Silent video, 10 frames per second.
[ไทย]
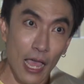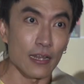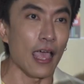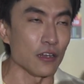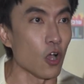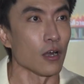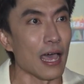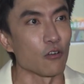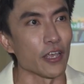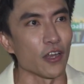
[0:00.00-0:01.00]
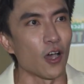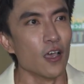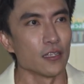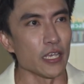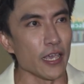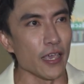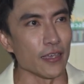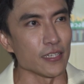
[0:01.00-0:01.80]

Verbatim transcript: การงานของเราเลยเนาะที่